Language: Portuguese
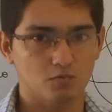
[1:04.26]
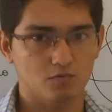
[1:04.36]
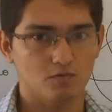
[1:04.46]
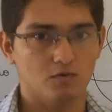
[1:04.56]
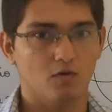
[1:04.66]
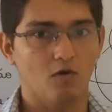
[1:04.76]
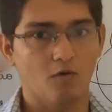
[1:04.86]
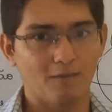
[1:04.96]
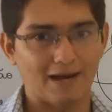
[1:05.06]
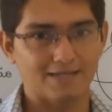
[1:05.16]
um
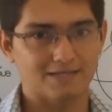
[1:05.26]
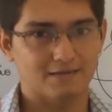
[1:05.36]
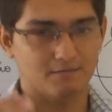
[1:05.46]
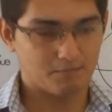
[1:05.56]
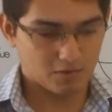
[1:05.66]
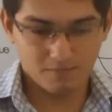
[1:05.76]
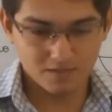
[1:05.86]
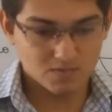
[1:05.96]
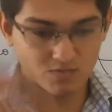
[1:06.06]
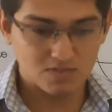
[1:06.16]
ou mais, né? Pelo
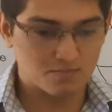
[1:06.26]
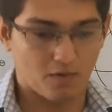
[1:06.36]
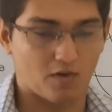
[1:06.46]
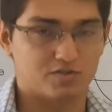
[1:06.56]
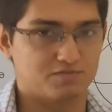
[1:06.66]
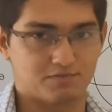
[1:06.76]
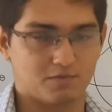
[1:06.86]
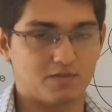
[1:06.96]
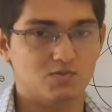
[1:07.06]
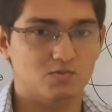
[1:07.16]
menos um esporte,
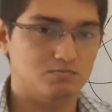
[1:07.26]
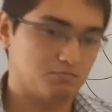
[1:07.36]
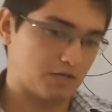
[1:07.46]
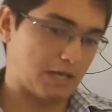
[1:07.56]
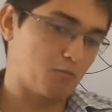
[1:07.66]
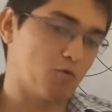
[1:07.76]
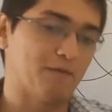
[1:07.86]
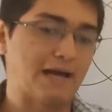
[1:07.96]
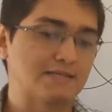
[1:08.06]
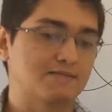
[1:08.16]
pelo menos um é um ou
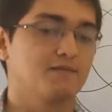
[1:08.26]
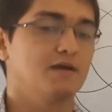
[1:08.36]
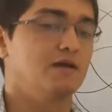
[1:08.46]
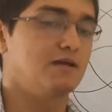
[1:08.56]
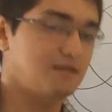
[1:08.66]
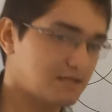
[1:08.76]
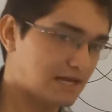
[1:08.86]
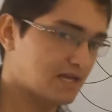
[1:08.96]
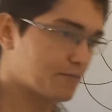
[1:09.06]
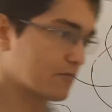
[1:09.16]
mais. E daí,